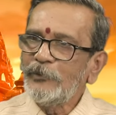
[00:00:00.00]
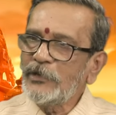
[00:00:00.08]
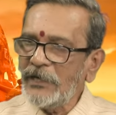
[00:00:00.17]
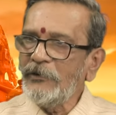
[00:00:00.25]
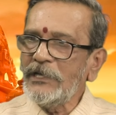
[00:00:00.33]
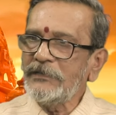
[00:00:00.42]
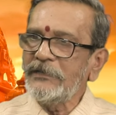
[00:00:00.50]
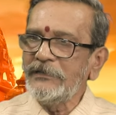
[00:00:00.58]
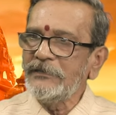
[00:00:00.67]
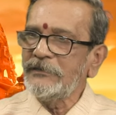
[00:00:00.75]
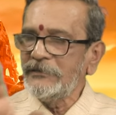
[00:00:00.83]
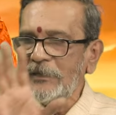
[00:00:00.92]

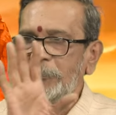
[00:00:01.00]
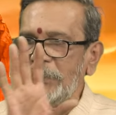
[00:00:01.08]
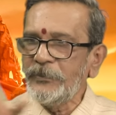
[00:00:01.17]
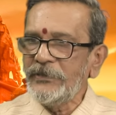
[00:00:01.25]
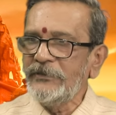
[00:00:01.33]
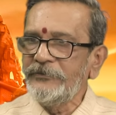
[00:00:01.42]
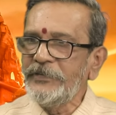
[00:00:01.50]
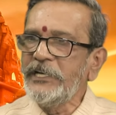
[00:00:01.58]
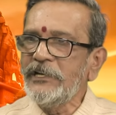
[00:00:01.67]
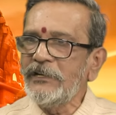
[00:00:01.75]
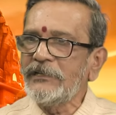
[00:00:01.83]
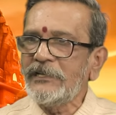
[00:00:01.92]
ఉగ్రవాదులు అప్పుడప్పుడు
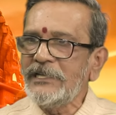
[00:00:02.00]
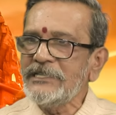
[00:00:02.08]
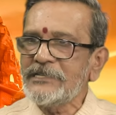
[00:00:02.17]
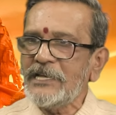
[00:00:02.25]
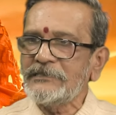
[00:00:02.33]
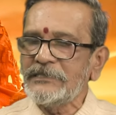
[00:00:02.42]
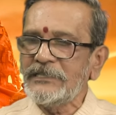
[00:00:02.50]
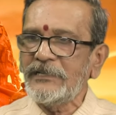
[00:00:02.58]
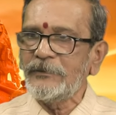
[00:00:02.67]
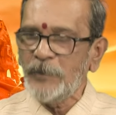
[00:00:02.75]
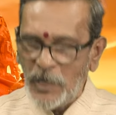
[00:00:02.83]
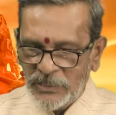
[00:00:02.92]
వీడియోలు రిలీజ్
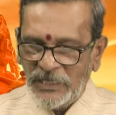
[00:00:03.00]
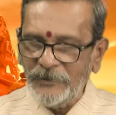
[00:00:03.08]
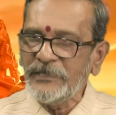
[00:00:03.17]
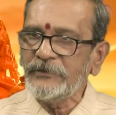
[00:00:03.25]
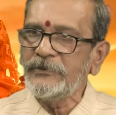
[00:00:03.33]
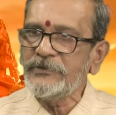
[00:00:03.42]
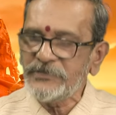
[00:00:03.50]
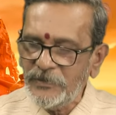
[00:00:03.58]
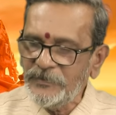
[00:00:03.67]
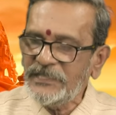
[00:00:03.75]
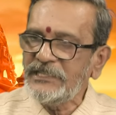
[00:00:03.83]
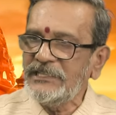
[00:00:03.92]
చేస్తుంటారు మోకాళ్ళ మీద
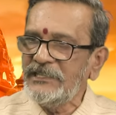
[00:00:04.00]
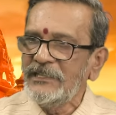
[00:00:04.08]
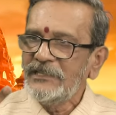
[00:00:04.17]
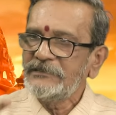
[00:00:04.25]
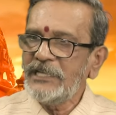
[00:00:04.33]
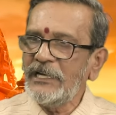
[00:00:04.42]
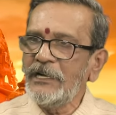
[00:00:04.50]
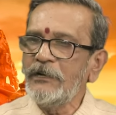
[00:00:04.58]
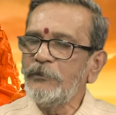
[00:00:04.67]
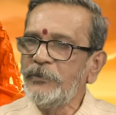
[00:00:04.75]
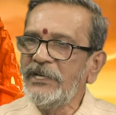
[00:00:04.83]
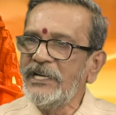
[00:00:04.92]
కూర్చోబెట్టి
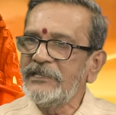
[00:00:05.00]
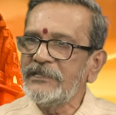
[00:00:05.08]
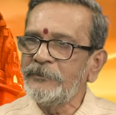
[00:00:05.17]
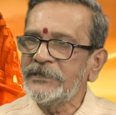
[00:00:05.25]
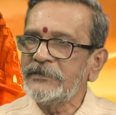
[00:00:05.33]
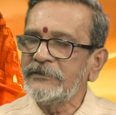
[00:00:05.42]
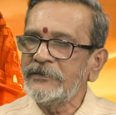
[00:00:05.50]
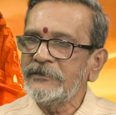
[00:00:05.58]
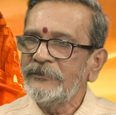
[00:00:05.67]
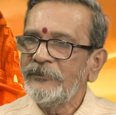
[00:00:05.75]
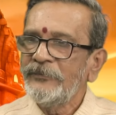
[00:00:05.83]
తలలో బుల్లెట్ దింపుతున్నారు